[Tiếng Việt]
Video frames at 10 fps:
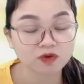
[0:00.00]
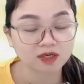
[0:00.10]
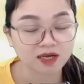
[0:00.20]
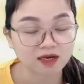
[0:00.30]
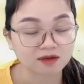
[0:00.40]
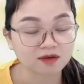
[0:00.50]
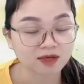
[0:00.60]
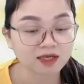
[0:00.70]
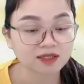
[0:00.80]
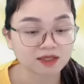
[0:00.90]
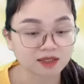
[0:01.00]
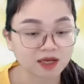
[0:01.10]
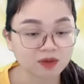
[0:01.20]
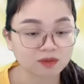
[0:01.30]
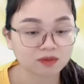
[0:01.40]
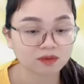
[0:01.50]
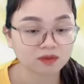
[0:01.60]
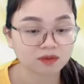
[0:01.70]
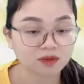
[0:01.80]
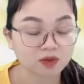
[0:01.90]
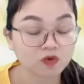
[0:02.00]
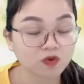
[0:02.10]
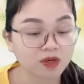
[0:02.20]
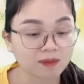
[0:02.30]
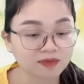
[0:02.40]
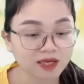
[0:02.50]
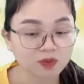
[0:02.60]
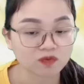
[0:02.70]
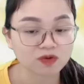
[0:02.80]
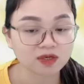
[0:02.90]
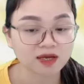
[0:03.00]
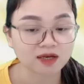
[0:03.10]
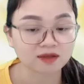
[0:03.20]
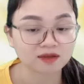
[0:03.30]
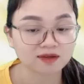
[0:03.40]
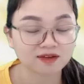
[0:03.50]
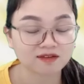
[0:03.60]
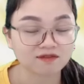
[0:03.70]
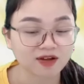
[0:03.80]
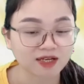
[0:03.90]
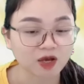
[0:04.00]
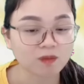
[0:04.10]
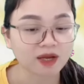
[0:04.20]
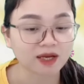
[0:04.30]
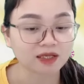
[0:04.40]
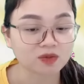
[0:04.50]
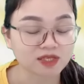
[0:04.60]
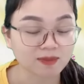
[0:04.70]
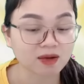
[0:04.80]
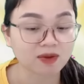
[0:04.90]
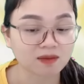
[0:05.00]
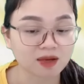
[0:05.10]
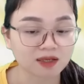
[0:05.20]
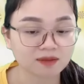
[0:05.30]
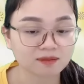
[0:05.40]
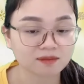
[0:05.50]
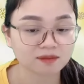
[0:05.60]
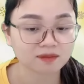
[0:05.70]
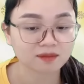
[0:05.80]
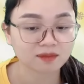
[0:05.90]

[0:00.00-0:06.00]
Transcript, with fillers: Cô với Vương Đằng ngơ ngác nhìn theo Cô vội nắm tay của Vương Đằng Và kéo mạnh anh theo xe bác bán bánh